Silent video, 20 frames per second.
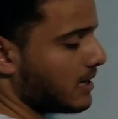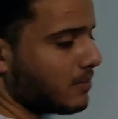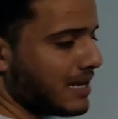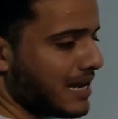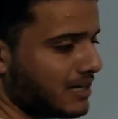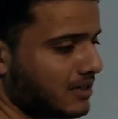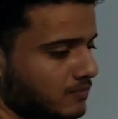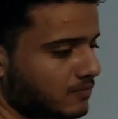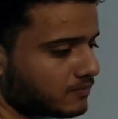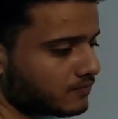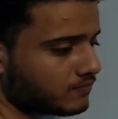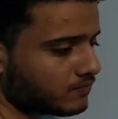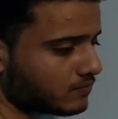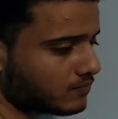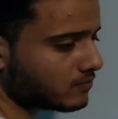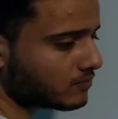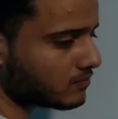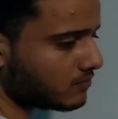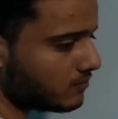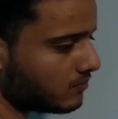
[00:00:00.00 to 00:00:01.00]
القلب يعني
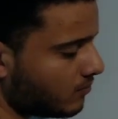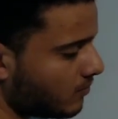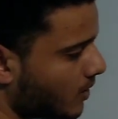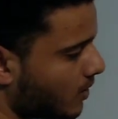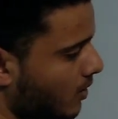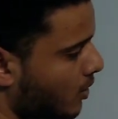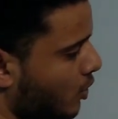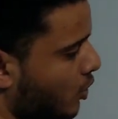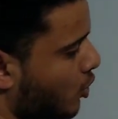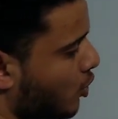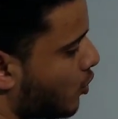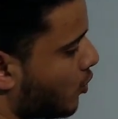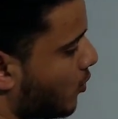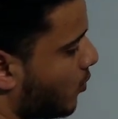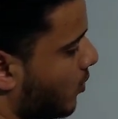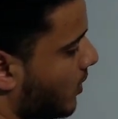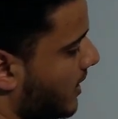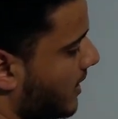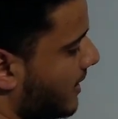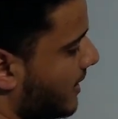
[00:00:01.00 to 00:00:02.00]

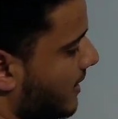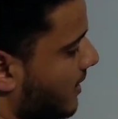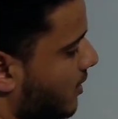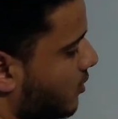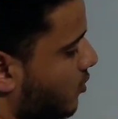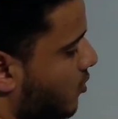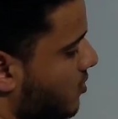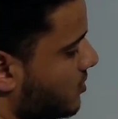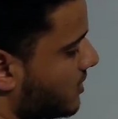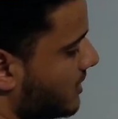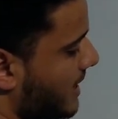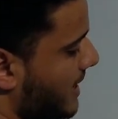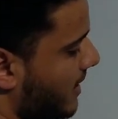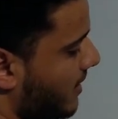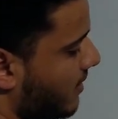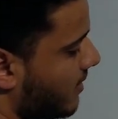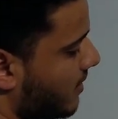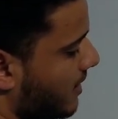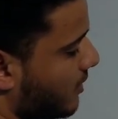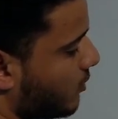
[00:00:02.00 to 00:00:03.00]
والجزء
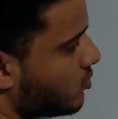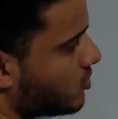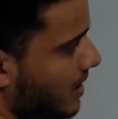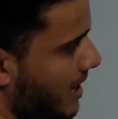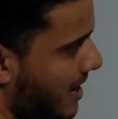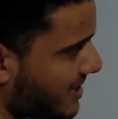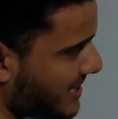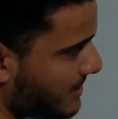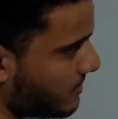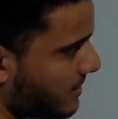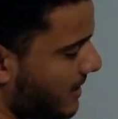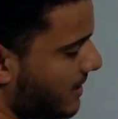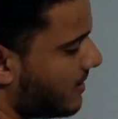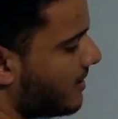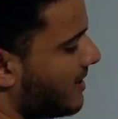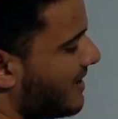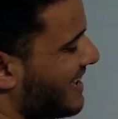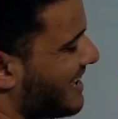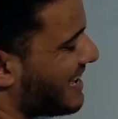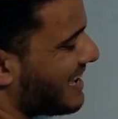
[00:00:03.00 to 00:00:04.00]
ده الجزء العصبي ده
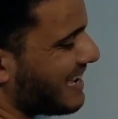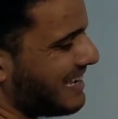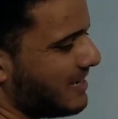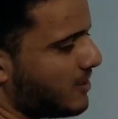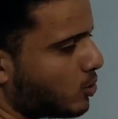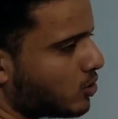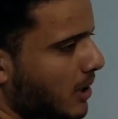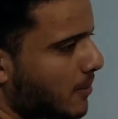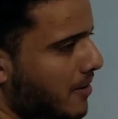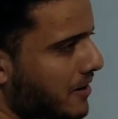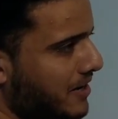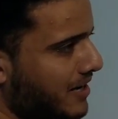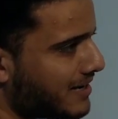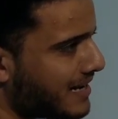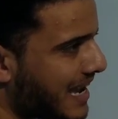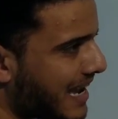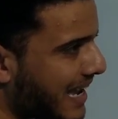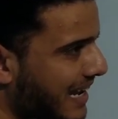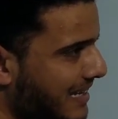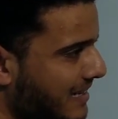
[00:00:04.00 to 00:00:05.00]
يعتبر
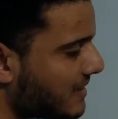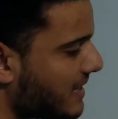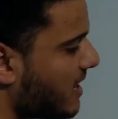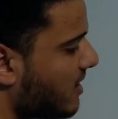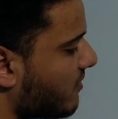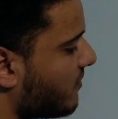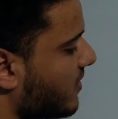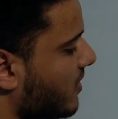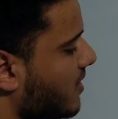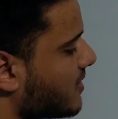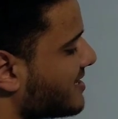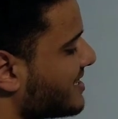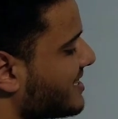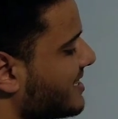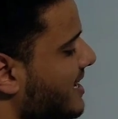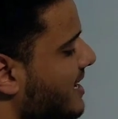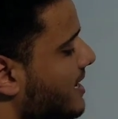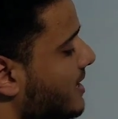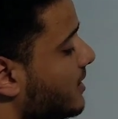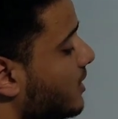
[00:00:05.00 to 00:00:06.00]
احنا اخدناه في
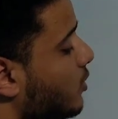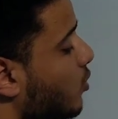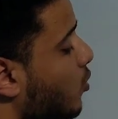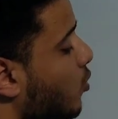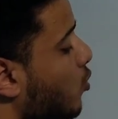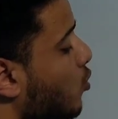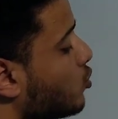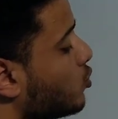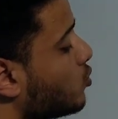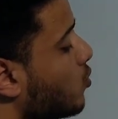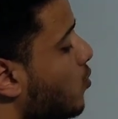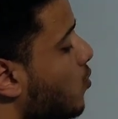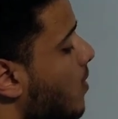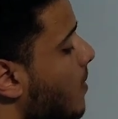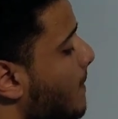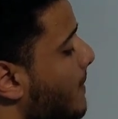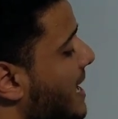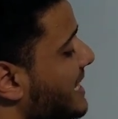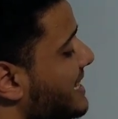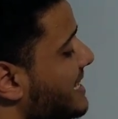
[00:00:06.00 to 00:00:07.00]
خاصيه
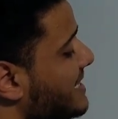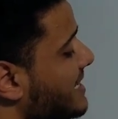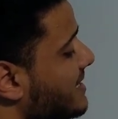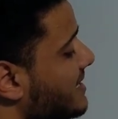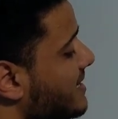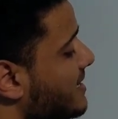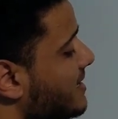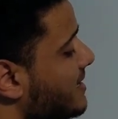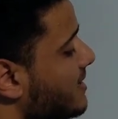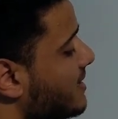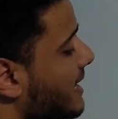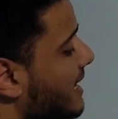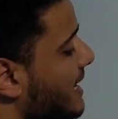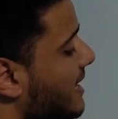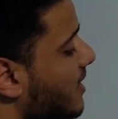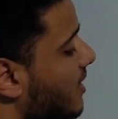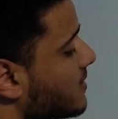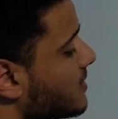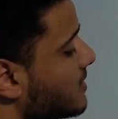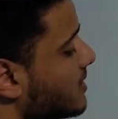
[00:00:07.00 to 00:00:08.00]
ماتيسيتي اللي
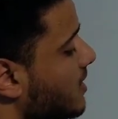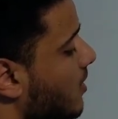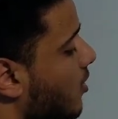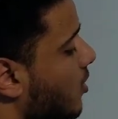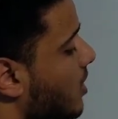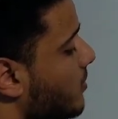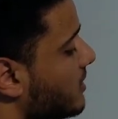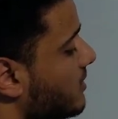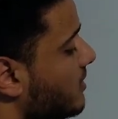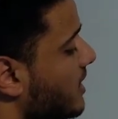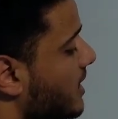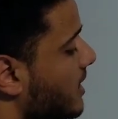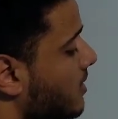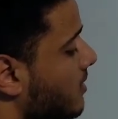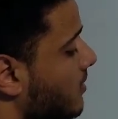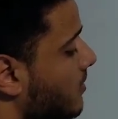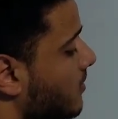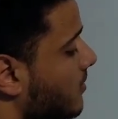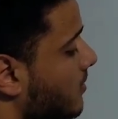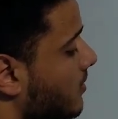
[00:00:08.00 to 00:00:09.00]
هي الخاصيه رقم
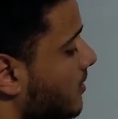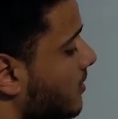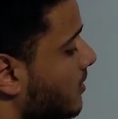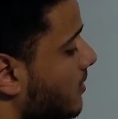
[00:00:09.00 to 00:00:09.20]
2